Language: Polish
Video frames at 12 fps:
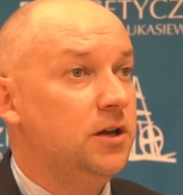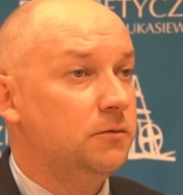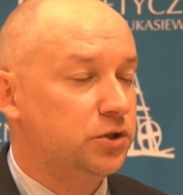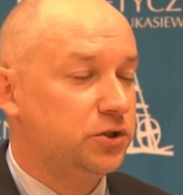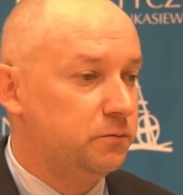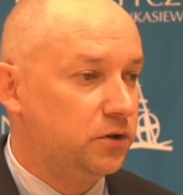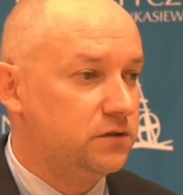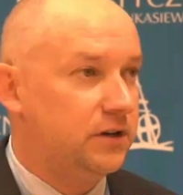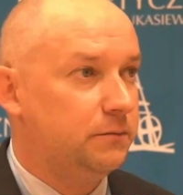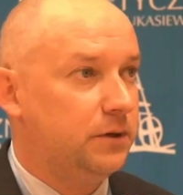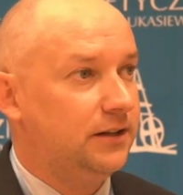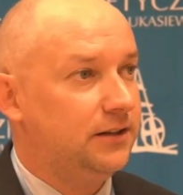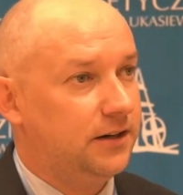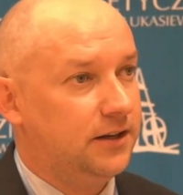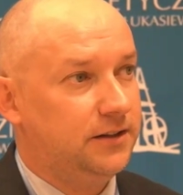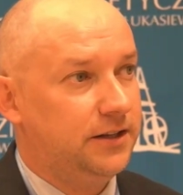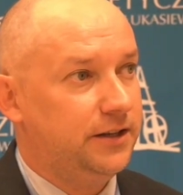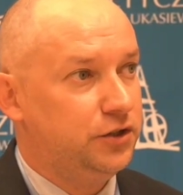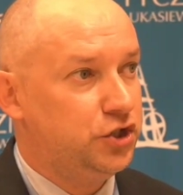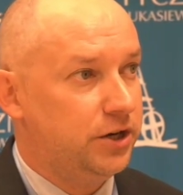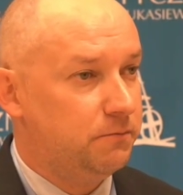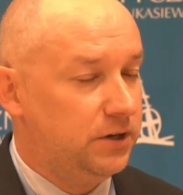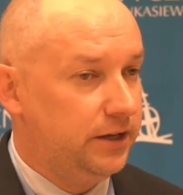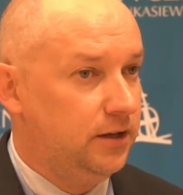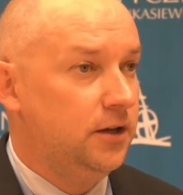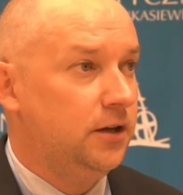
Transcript: przedsiębiorstwami energetyki cieplnej,